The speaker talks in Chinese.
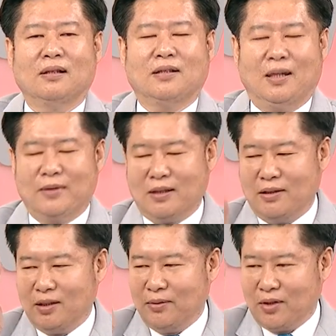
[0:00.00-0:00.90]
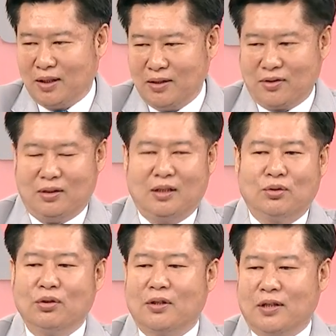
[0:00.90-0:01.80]
在你们上节目讲二十年，
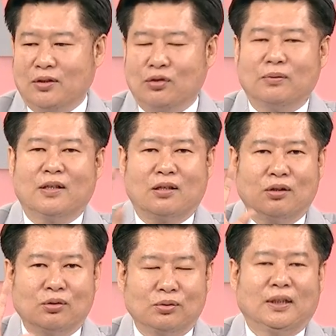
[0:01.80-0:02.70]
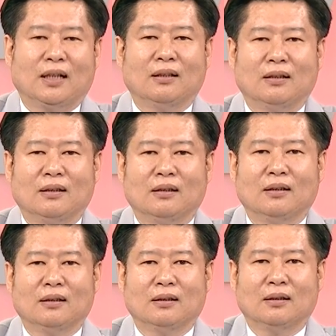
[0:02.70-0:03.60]
我如果操作股票超过五档，
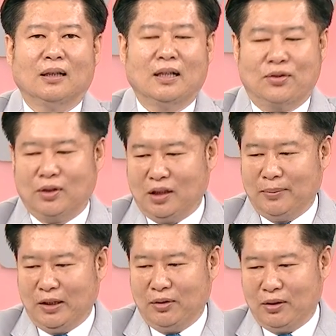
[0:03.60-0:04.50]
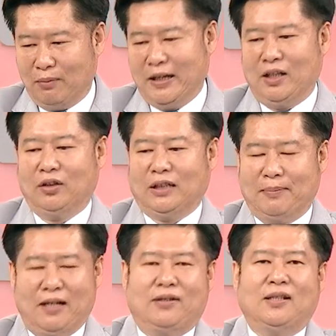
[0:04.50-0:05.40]
啊，你是我特别会员，我买了六档、
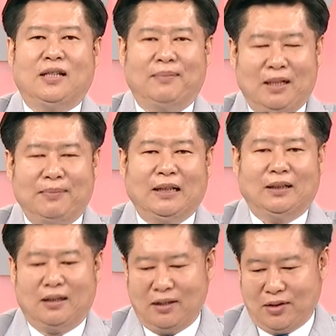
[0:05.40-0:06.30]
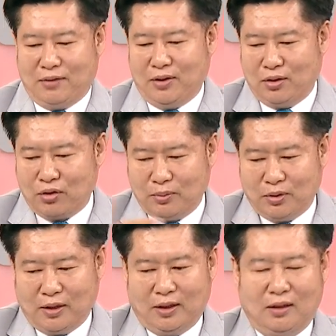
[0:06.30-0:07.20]
买了七档、买了八档，你缴费用我全部
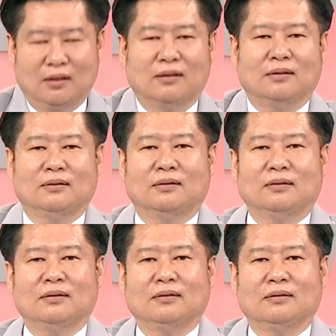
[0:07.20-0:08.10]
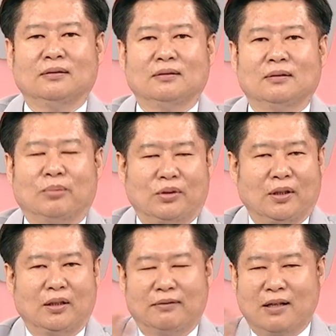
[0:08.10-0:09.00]
退给你。不
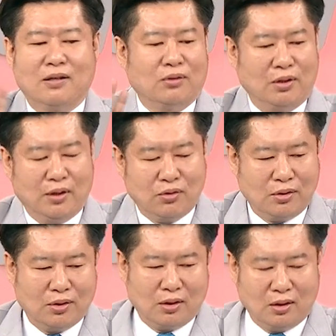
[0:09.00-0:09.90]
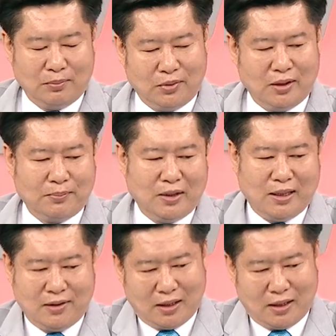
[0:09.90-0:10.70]
会，你放心，我永远遵守哈，不会不会拿